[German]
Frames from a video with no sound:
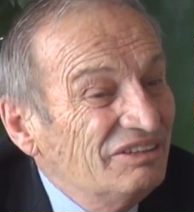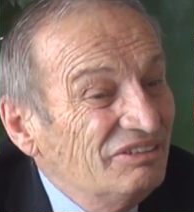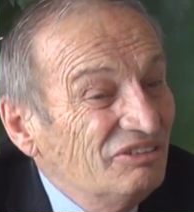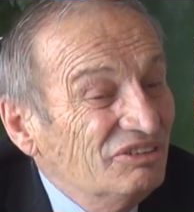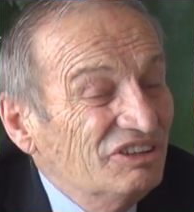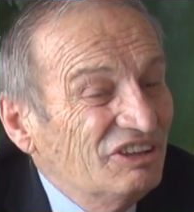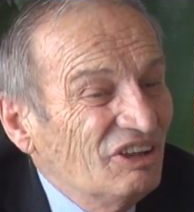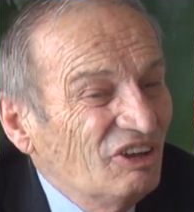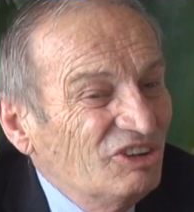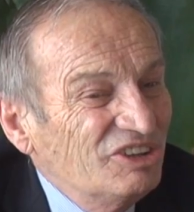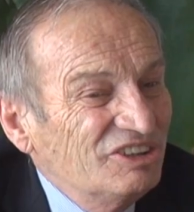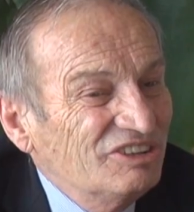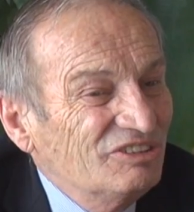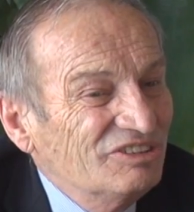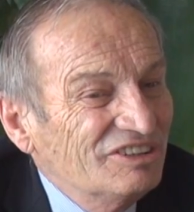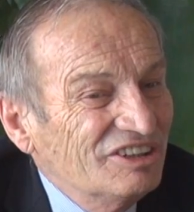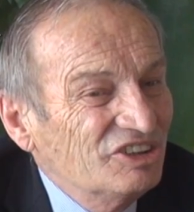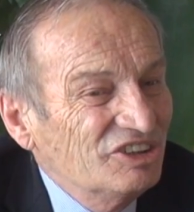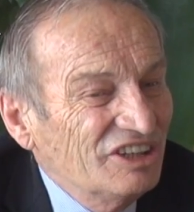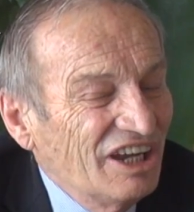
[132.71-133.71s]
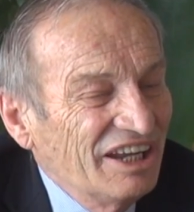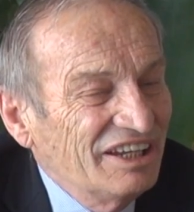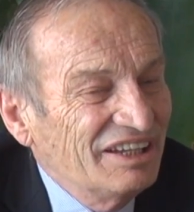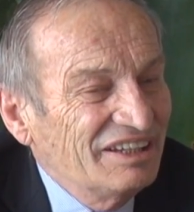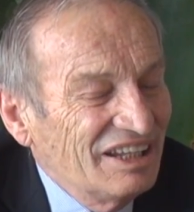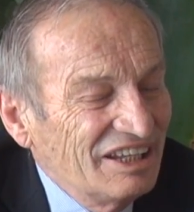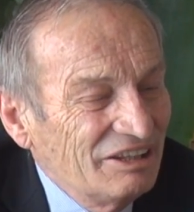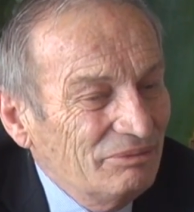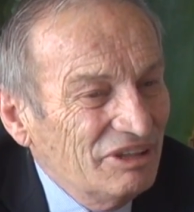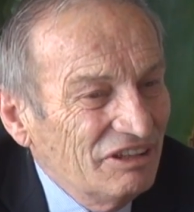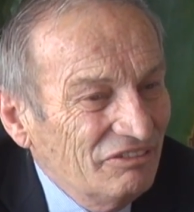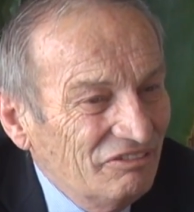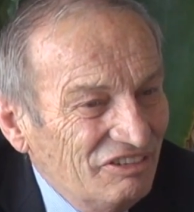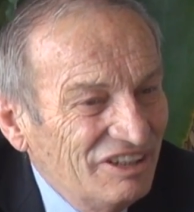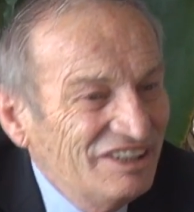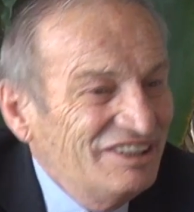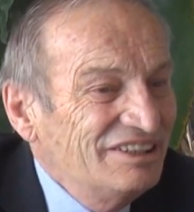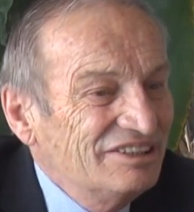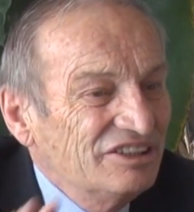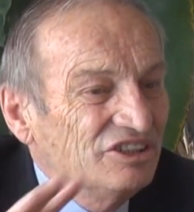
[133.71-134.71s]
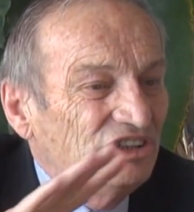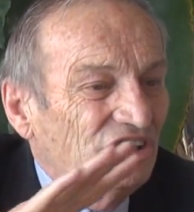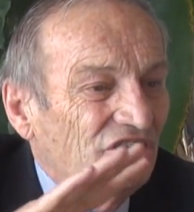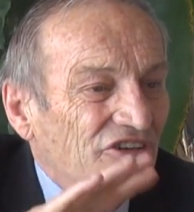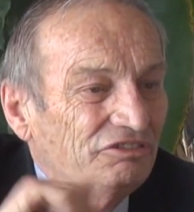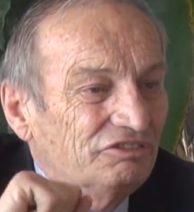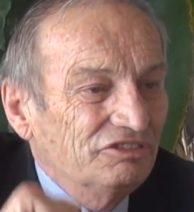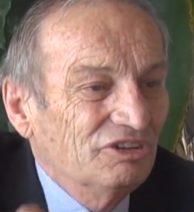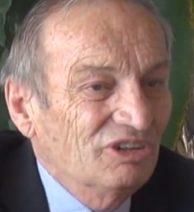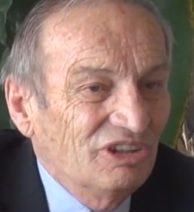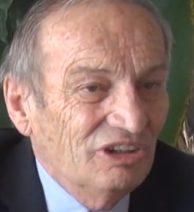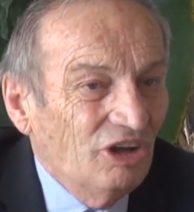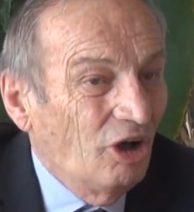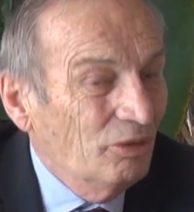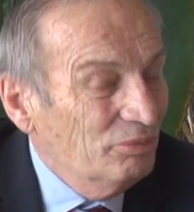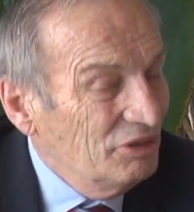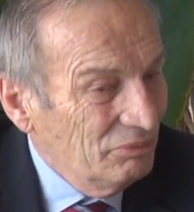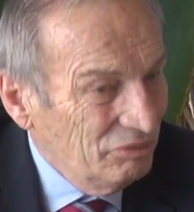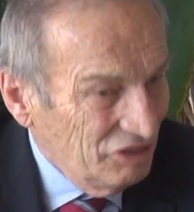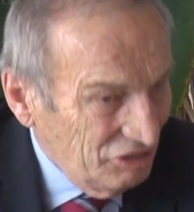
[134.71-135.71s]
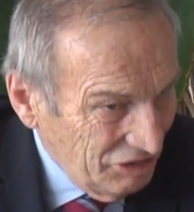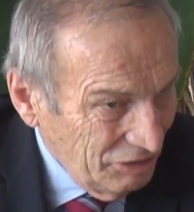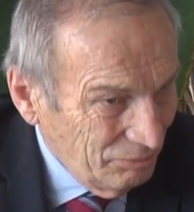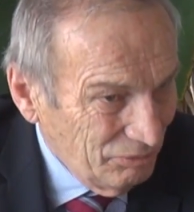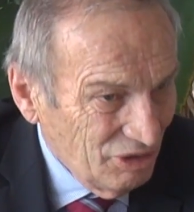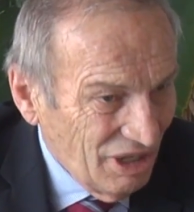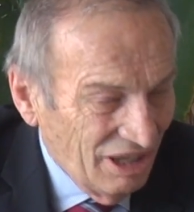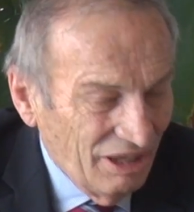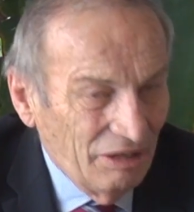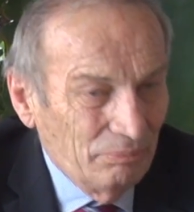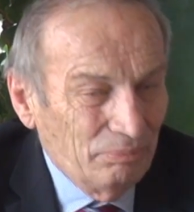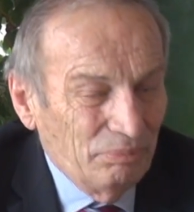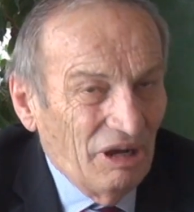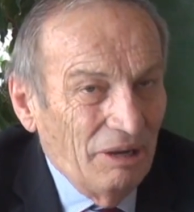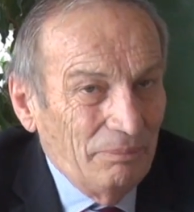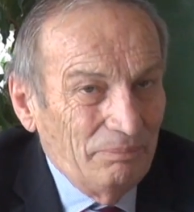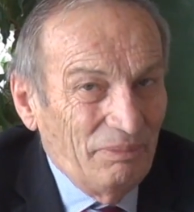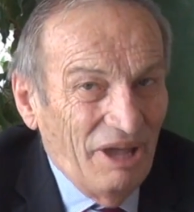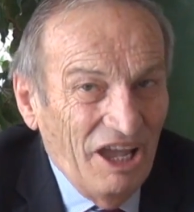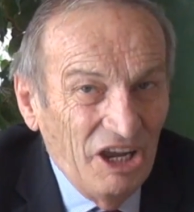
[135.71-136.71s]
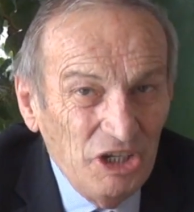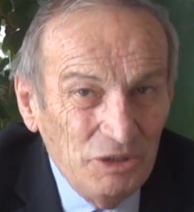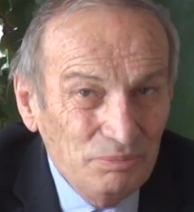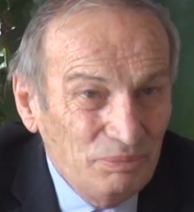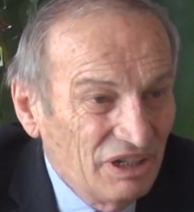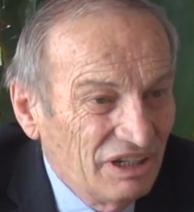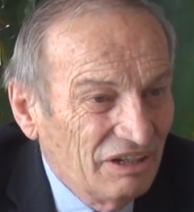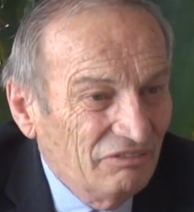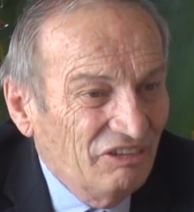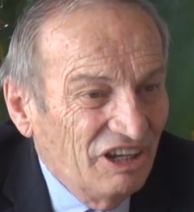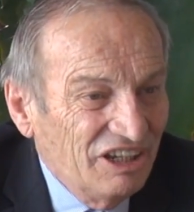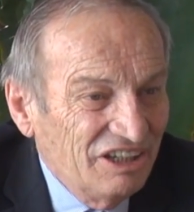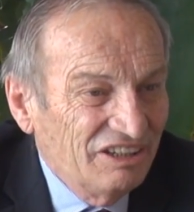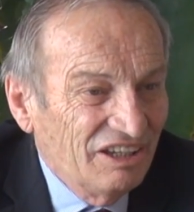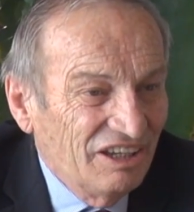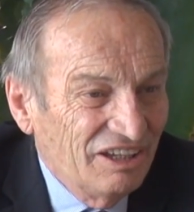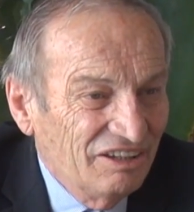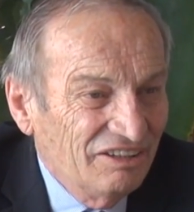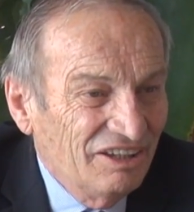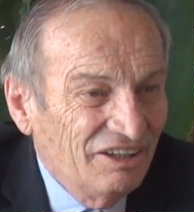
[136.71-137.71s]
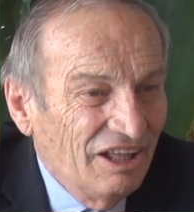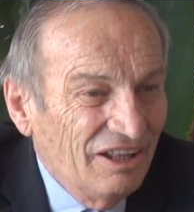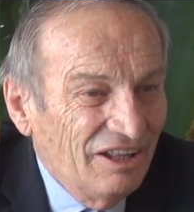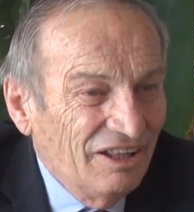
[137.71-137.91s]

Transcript: Und das unterscheidet eben die Wissenschaft vom Glauben. Ich gebe nur ein paar Beispiele, welche